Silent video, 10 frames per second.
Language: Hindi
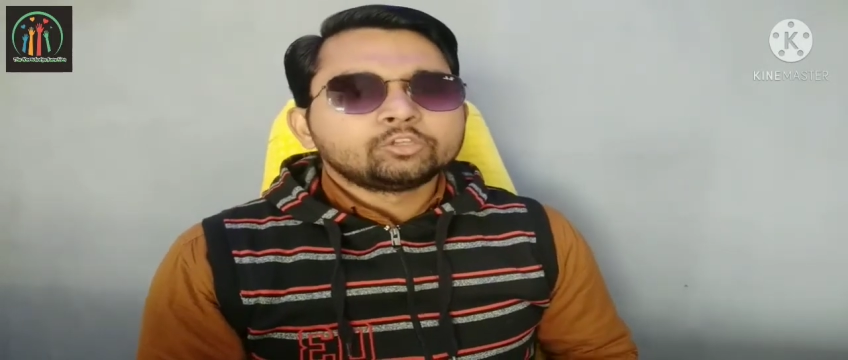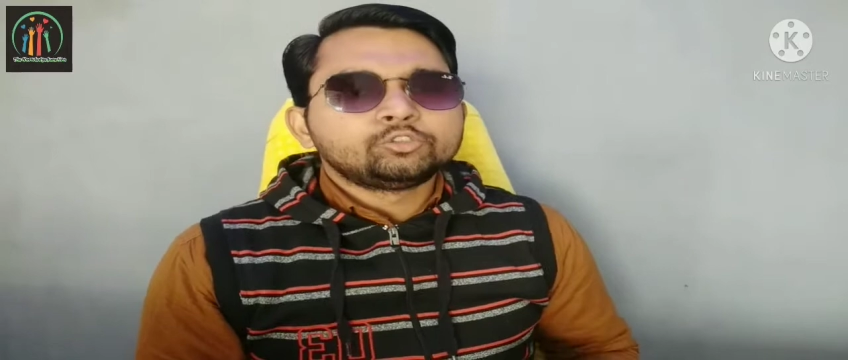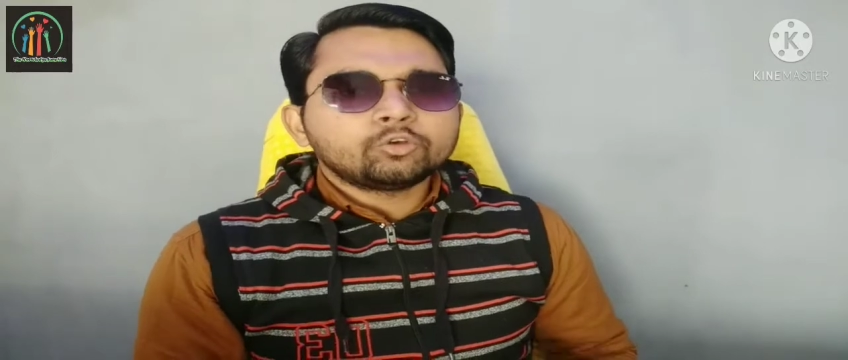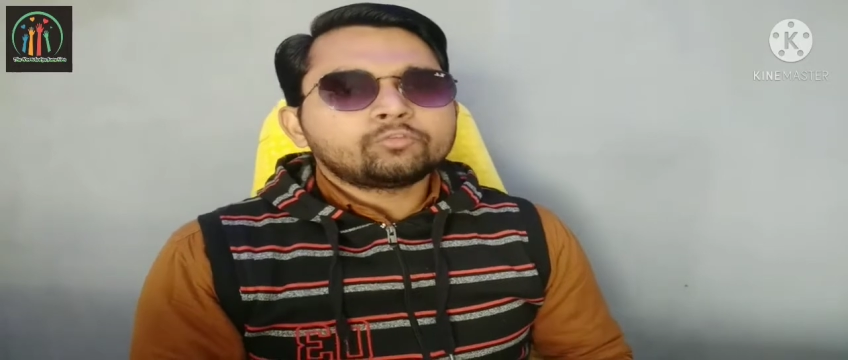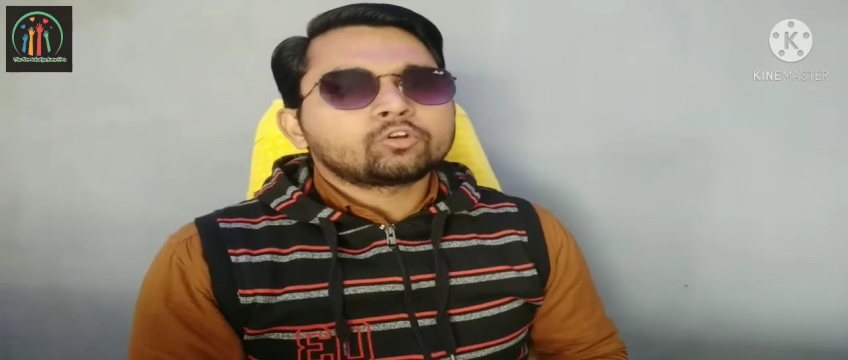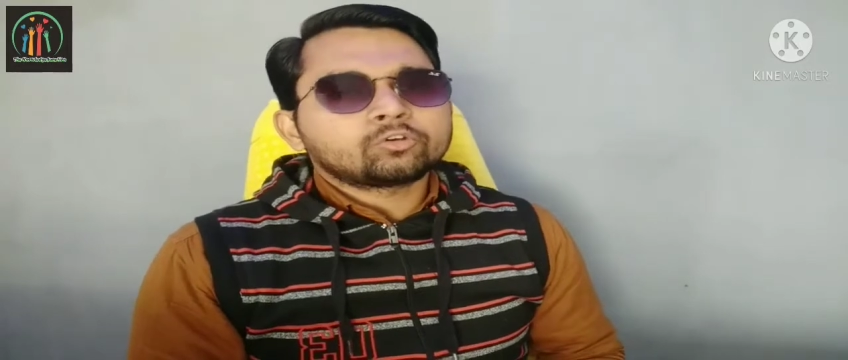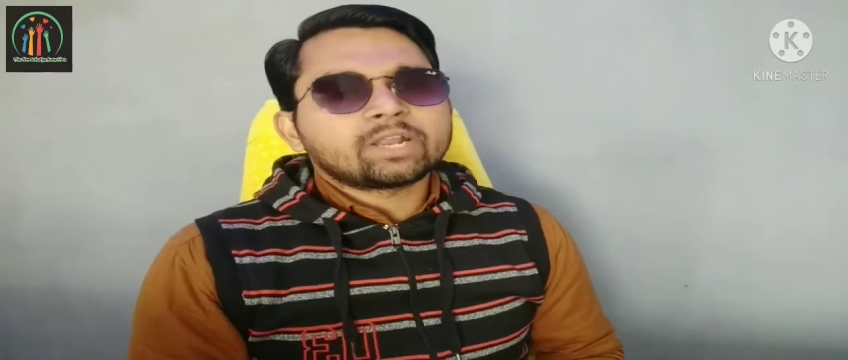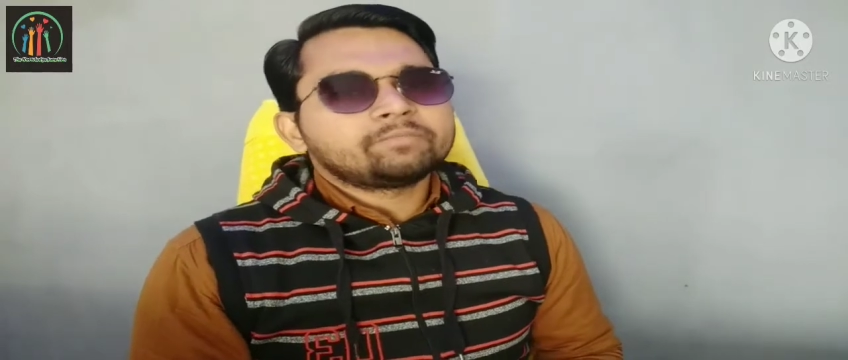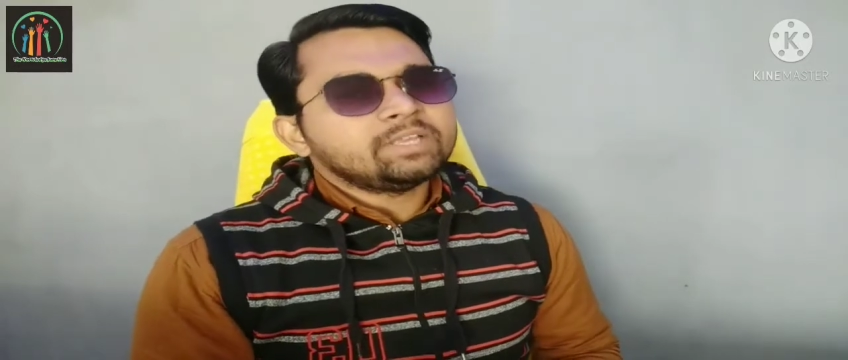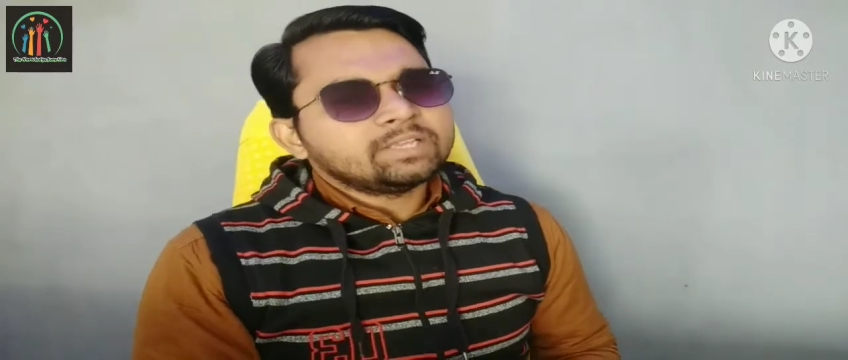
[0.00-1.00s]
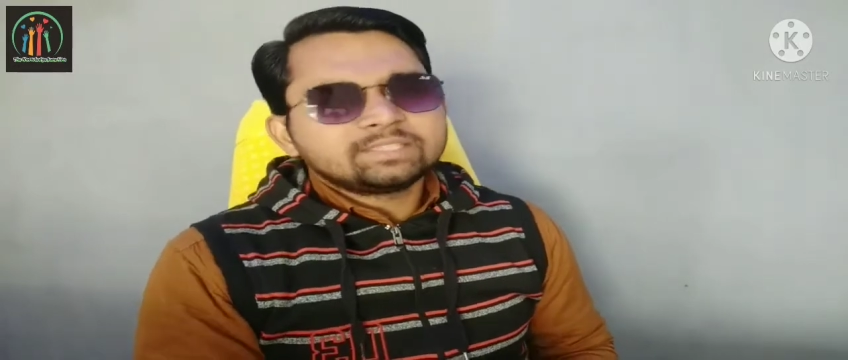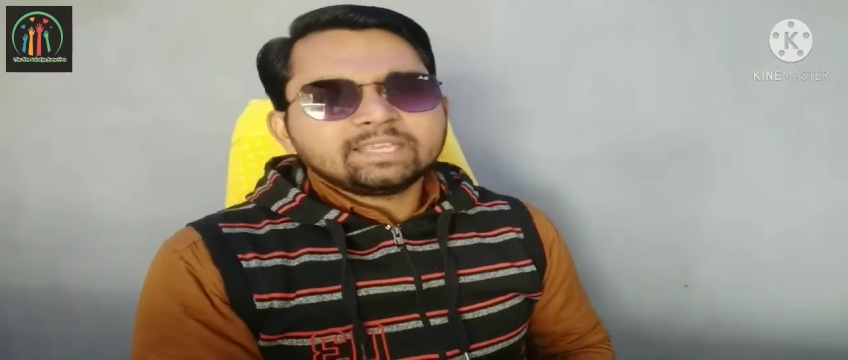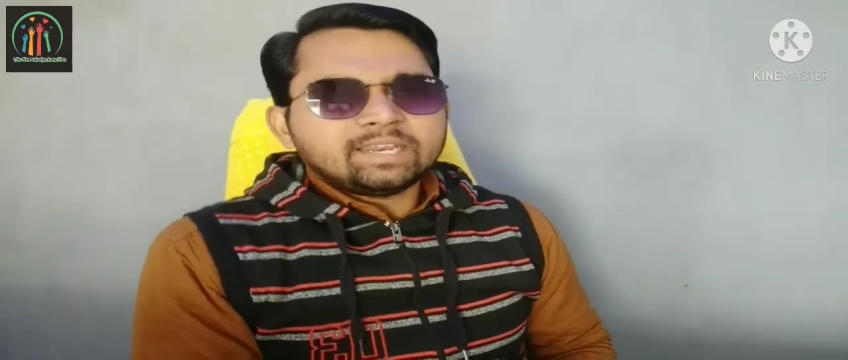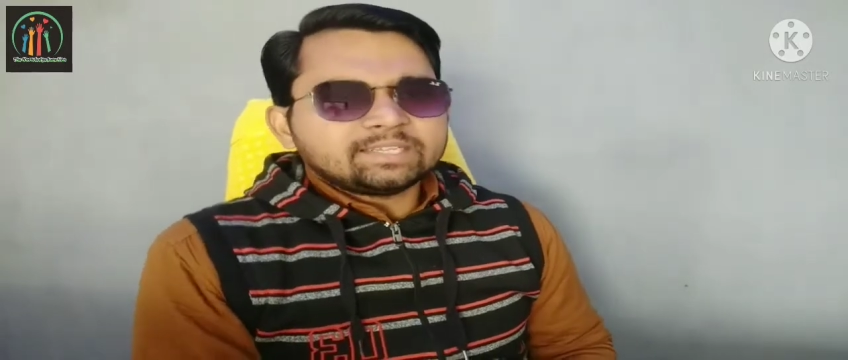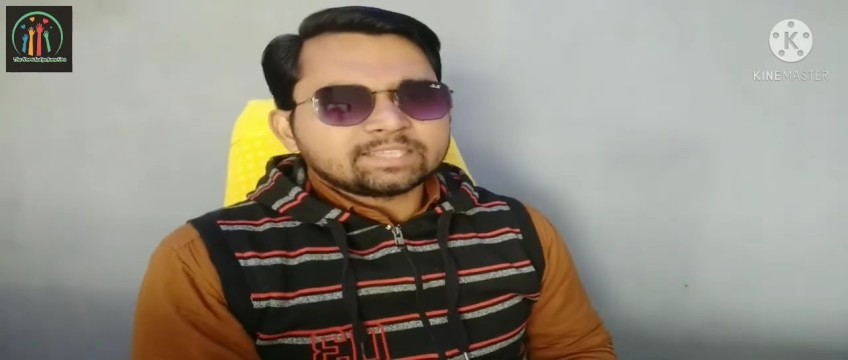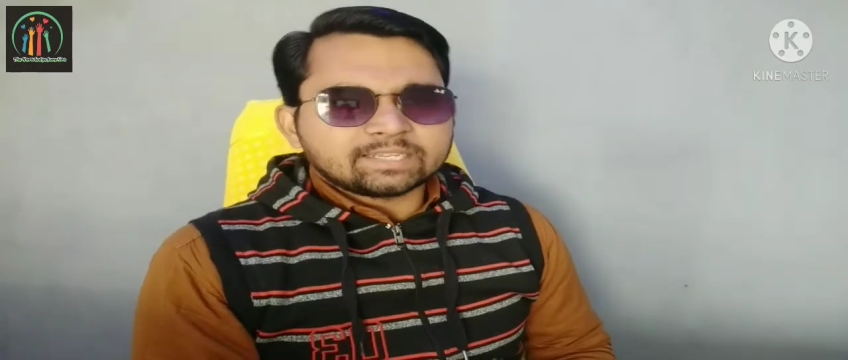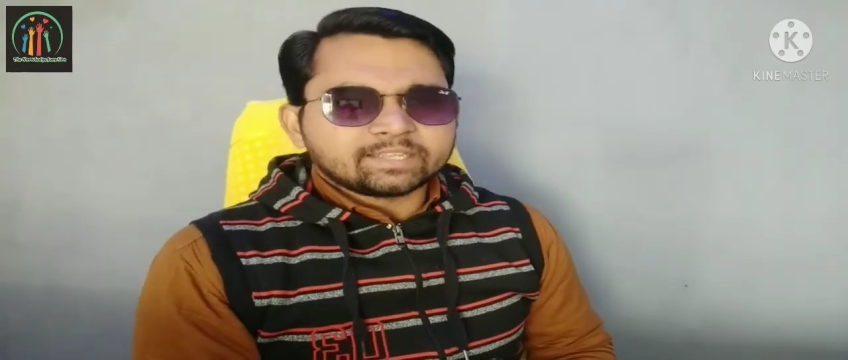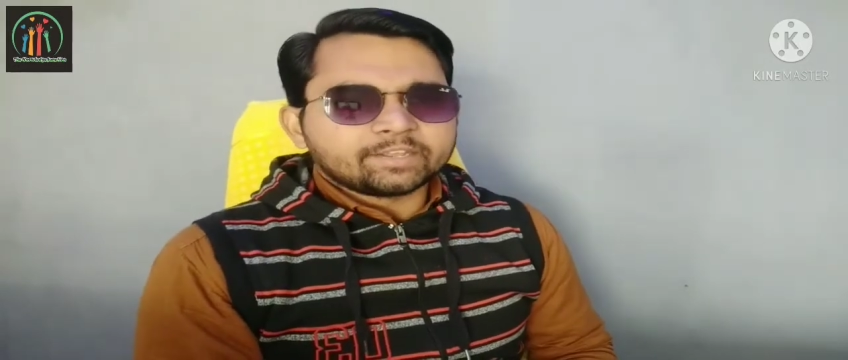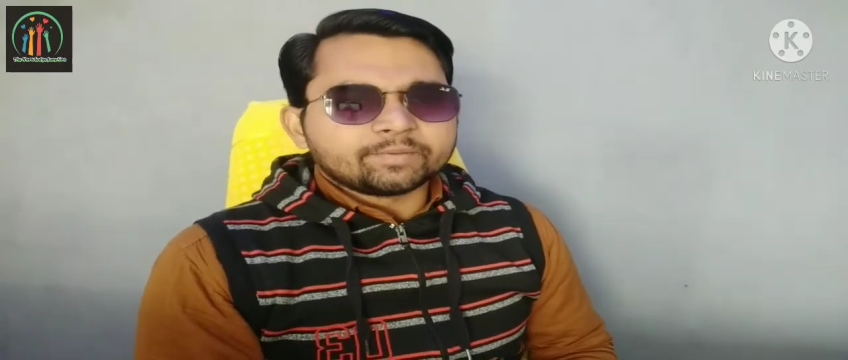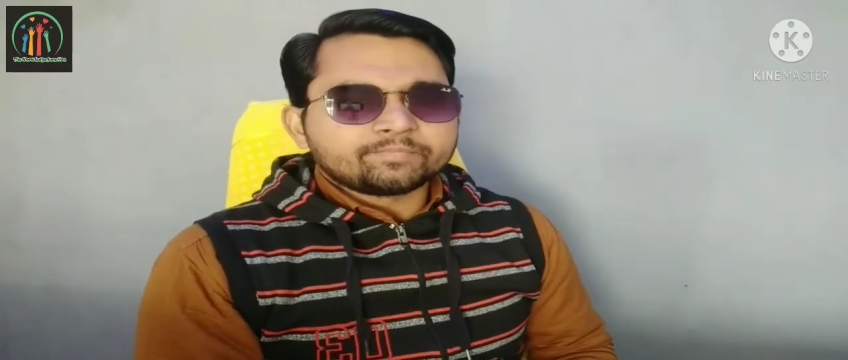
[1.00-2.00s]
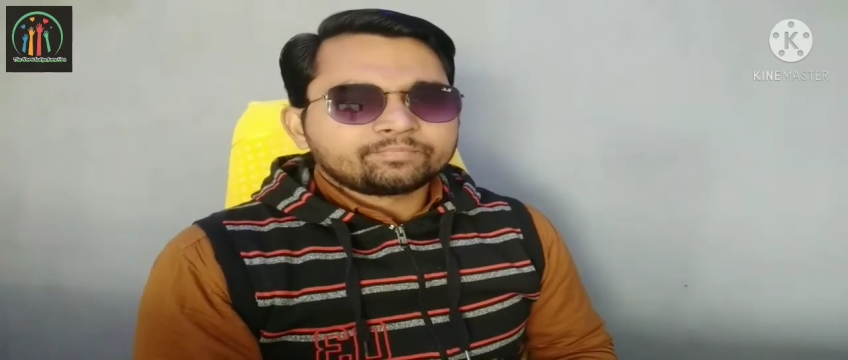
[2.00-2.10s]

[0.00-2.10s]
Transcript: जो फोटोग्राफी सीखना चाहते हैं